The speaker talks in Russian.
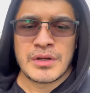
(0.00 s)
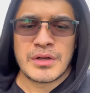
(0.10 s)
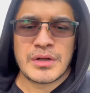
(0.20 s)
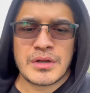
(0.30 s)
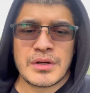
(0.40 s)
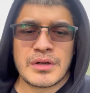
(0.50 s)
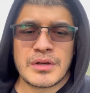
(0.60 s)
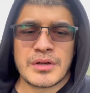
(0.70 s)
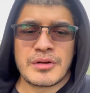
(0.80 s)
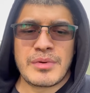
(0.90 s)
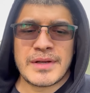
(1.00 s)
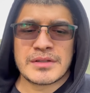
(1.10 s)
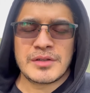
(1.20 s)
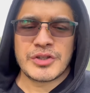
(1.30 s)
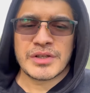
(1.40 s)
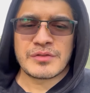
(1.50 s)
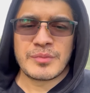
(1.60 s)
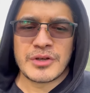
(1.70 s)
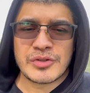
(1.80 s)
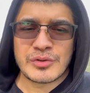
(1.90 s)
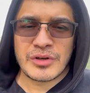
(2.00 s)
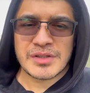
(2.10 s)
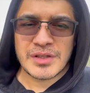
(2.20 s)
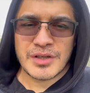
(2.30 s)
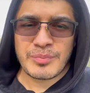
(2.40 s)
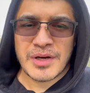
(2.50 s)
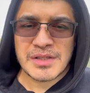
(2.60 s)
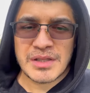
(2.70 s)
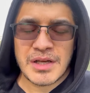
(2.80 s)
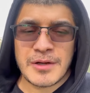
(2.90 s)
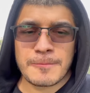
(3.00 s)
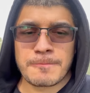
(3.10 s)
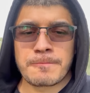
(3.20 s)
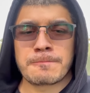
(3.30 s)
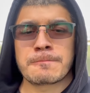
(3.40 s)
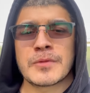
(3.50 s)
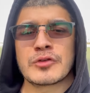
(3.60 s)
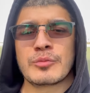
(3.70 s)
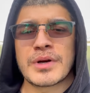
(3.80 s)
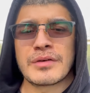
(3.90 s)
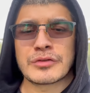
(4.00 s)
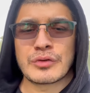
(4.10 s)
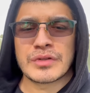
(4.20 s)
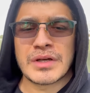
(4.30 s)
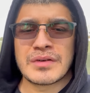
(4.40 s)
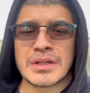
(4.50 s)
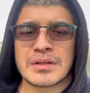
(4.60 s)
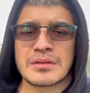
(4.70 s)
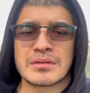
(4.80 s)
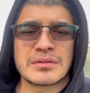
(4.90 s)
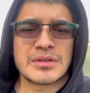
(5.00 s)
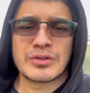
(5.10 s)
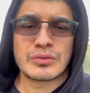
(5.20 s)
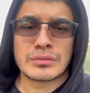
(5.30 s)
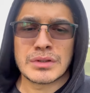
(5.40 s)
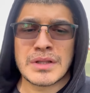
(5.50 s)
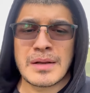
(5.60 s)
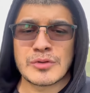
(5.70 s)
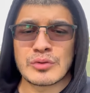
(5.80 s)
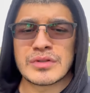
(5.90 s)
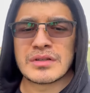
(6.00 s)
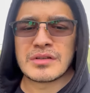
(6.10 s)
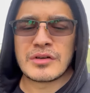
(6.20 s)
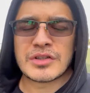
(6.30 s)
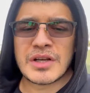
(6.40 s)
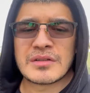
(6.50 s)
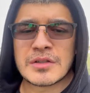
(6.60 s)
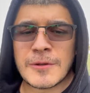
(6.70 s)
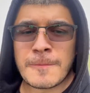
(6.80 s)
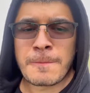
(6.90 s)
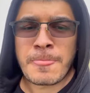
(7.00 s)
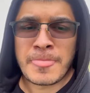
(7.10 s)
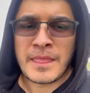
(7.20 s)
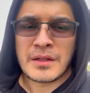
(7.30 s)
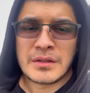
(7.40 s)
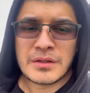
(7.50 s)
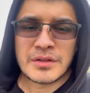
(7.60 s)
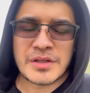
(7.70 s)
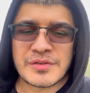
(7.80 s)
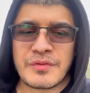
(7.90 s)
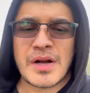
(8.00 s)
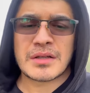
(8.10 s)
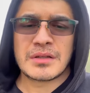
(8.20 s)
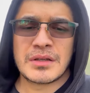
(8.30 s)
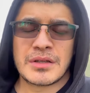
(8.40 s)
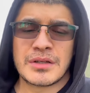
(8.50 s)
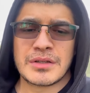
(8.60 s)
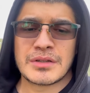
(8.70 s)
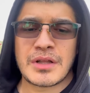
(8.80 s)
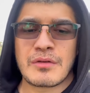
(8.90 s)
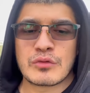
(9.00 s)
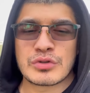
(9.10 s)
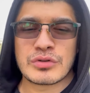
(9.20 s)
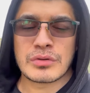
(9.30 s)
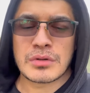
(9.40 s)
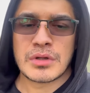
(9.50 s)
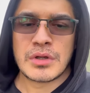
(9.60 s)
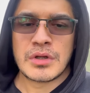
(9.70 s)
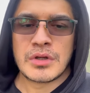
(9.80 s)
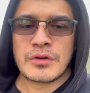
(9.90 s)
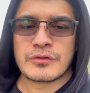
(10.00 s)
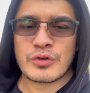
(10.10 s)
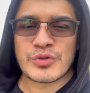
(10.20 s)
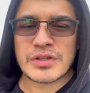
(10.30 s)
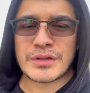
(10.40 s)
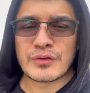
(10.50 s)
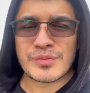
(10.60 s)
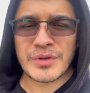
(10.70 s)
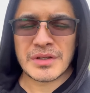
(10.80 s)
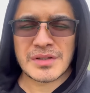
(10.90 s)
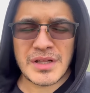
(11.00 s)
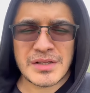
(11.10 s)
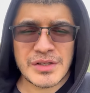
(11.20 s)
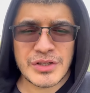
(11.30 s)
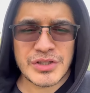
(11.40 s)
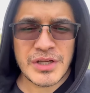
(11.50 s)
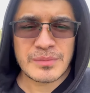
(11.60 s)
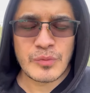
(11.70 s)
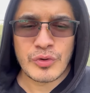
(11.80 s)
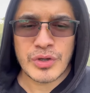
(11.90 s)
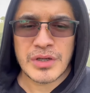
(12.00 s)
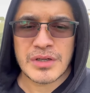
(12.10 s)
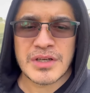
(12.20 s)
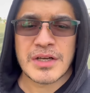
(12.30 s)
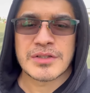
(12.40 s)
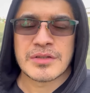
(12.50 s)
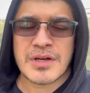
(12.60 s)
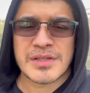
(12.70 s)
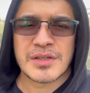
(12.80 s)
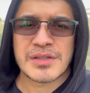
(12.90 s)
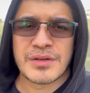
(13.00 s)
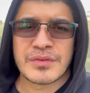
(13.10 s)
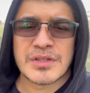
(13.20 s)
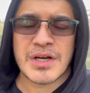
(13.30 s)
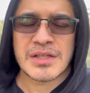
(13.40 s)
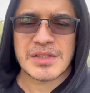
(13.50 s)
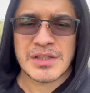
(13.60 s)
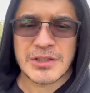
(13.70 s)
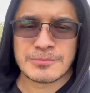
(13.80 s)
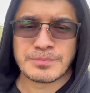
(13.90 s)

А, ребят, сейчас в мире ситуация непростая. Кто прав, кто виноват. Ну, не нам судить и решать. Есть факт того, что в том числе в Узбекистан заезжает много граждан Российской Федерации,